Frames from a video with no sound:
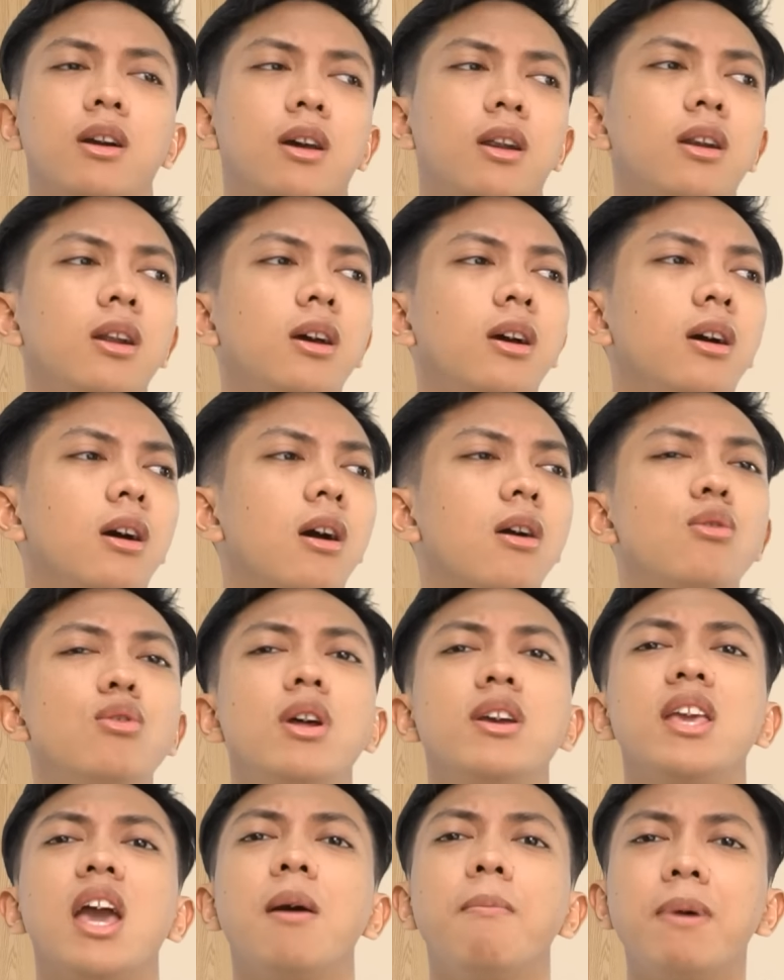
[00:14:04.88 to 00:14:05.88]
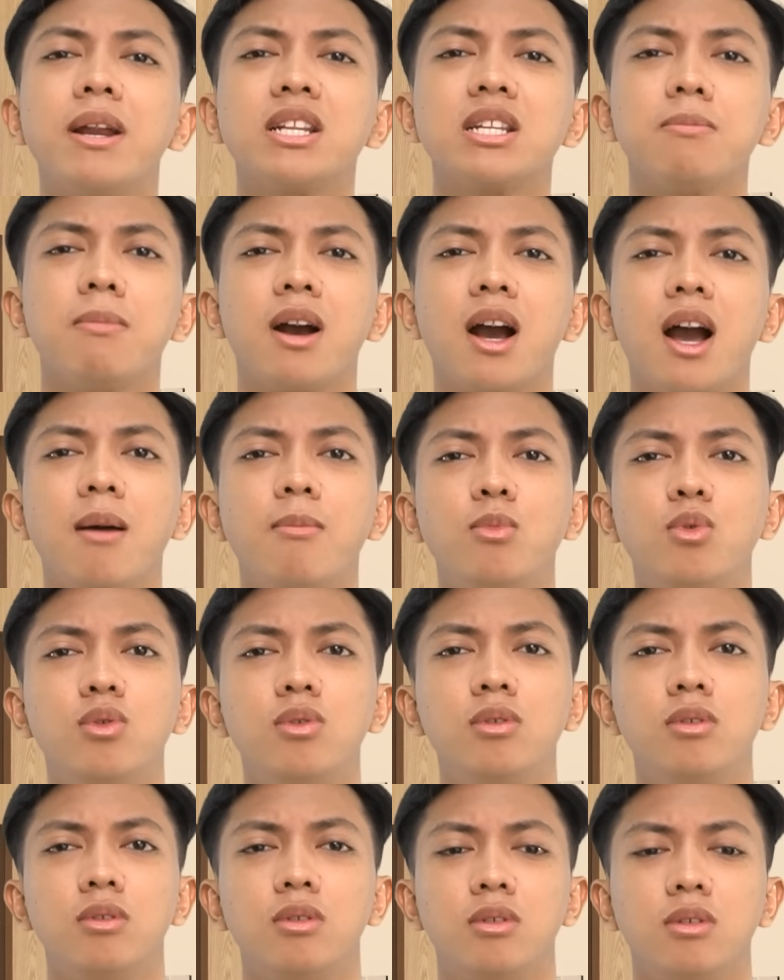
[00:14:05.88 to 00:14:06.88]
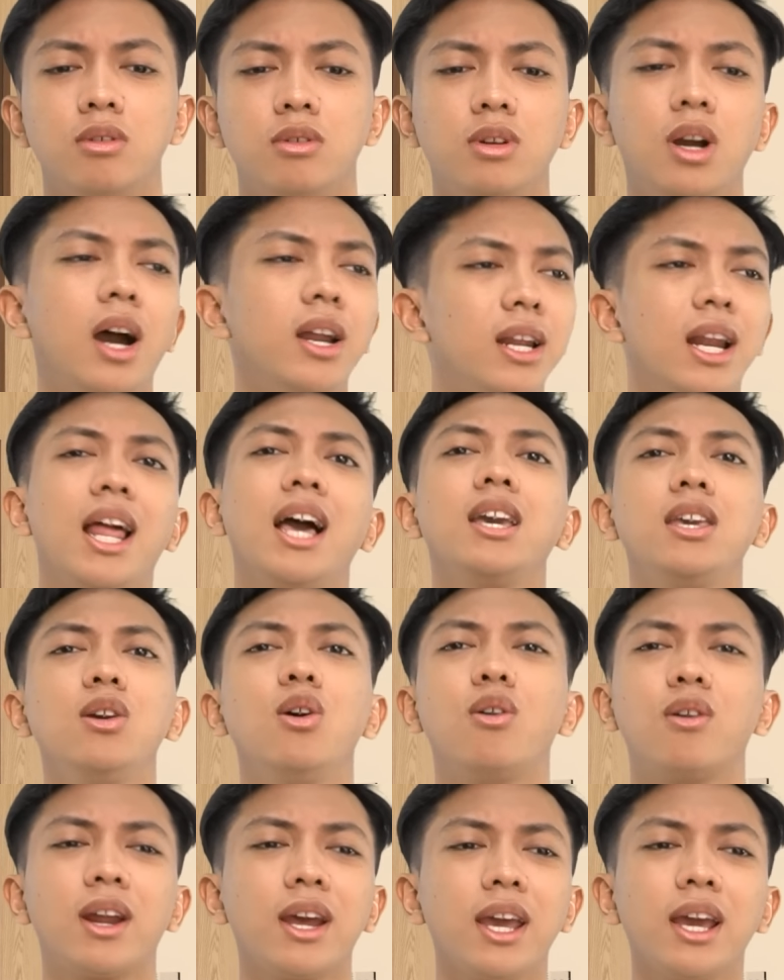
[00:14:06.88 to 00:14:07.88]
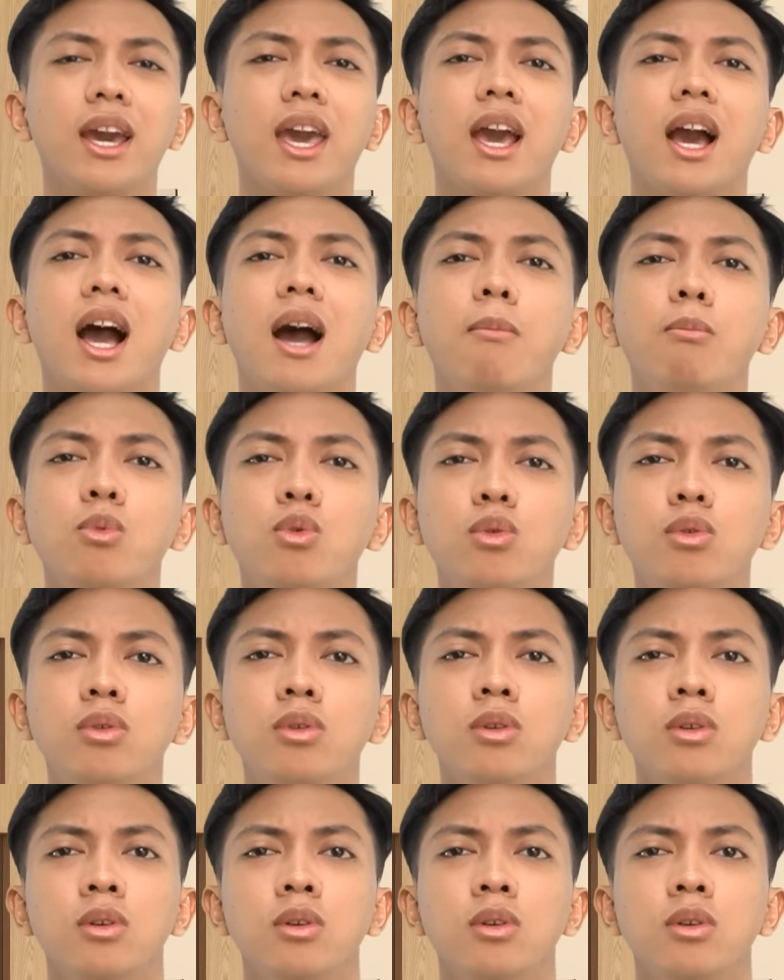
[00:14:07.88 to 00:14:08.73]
karena aku udah nyaman sama kamu nggak ada lagi orang yang kayak kamu